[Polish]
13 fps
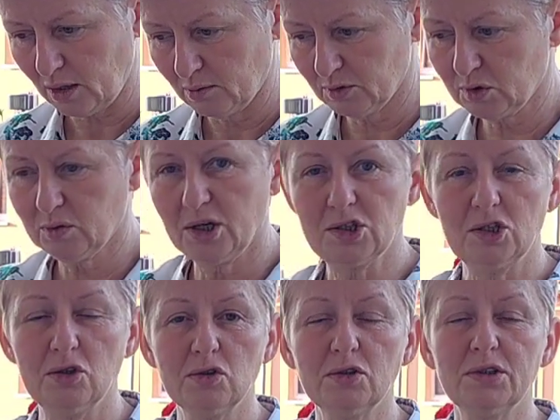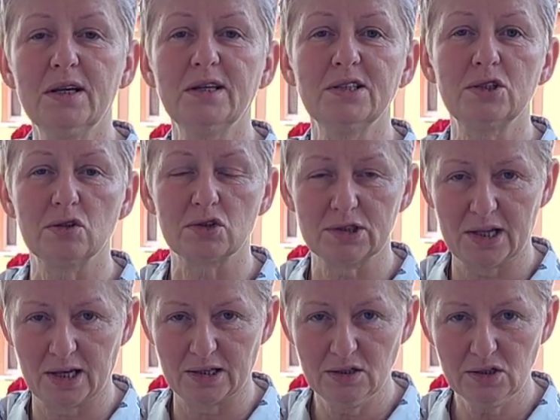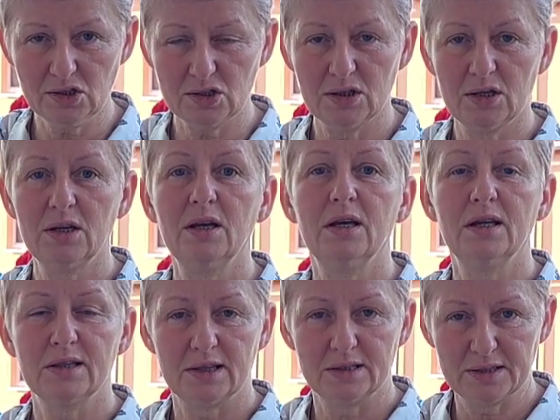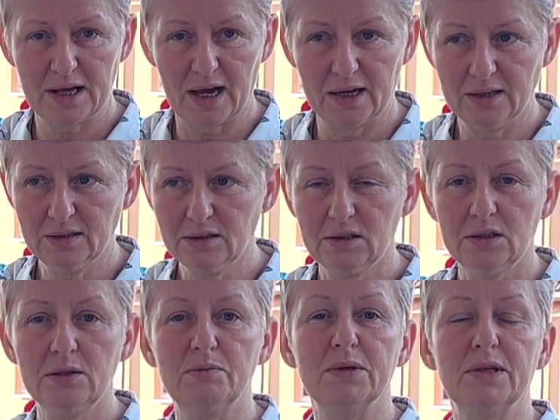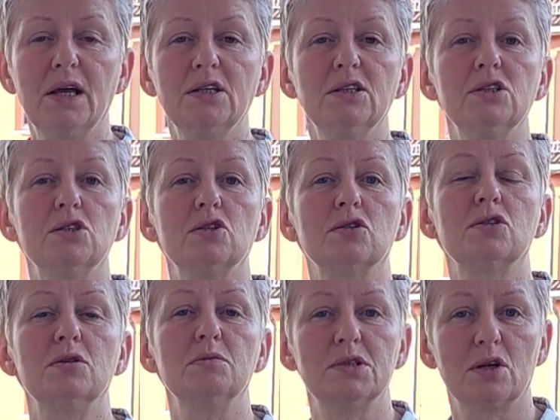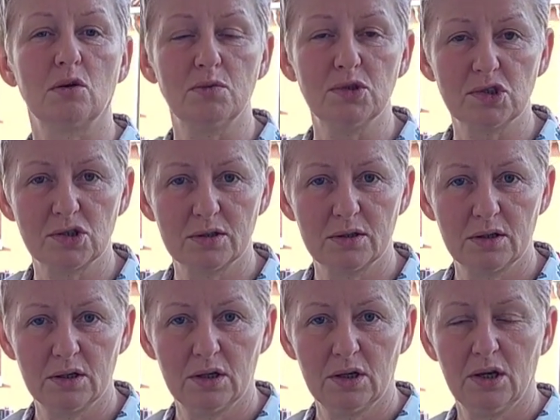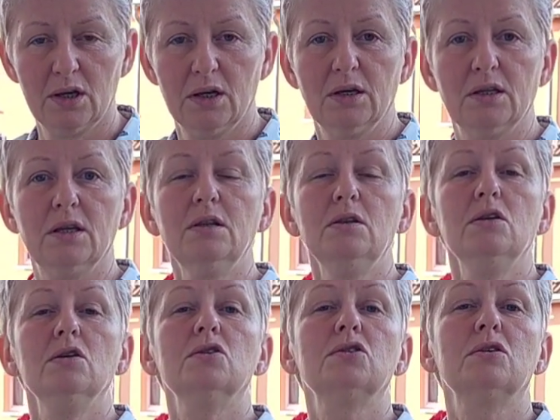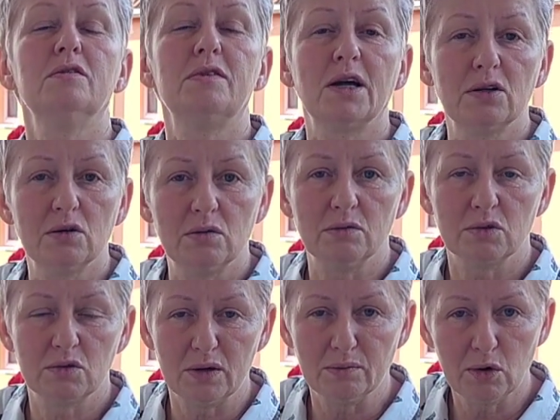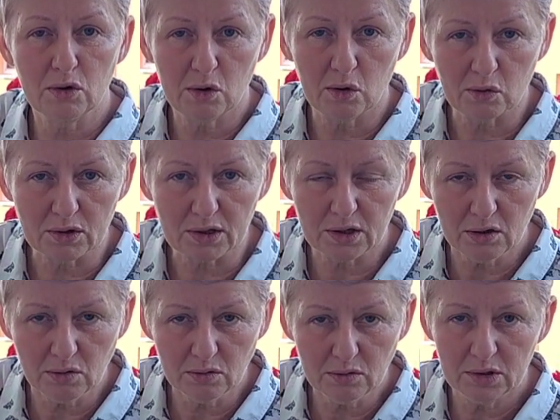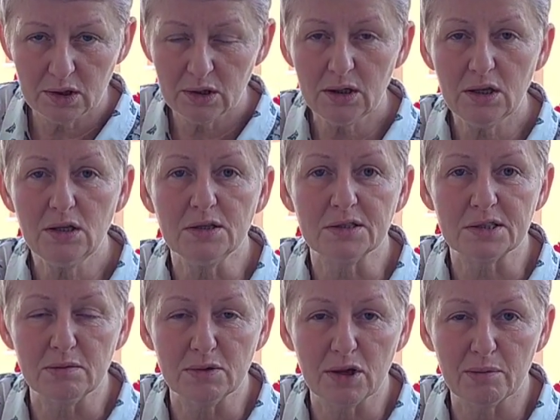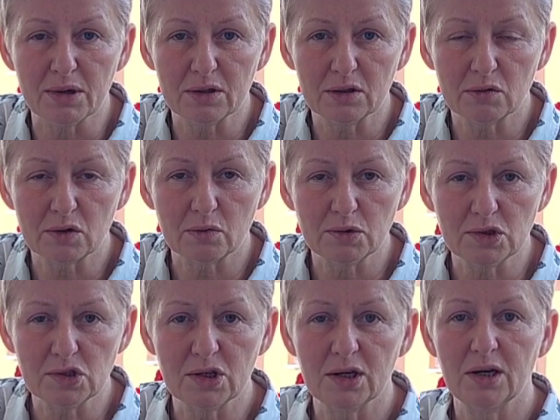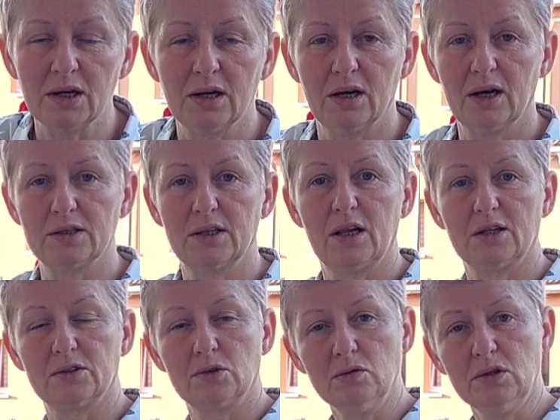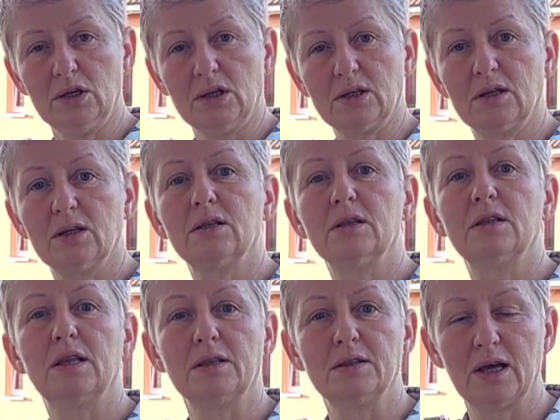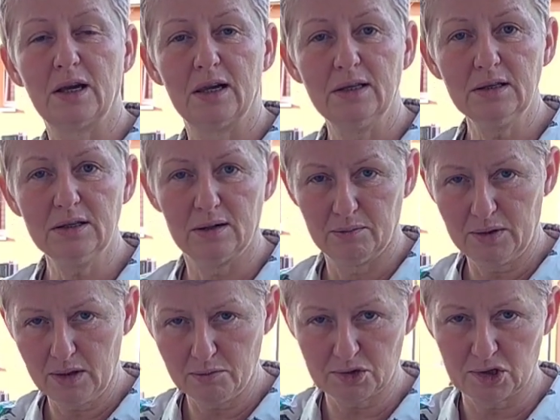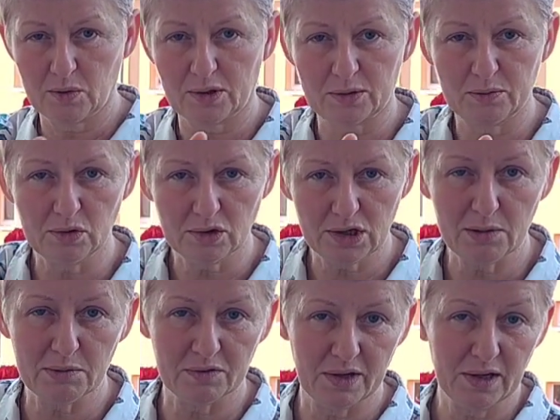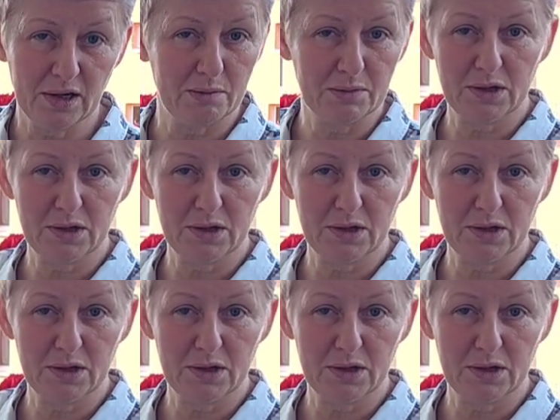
No, słuchajcie, no to teraz dostajesz ten talent i pytanie, co z nim zrobisz. Jedni go schowają, głęboko ukryją i nic im nie będą robić. A dla drugich ten talentem, na przykład piórkiem i węglem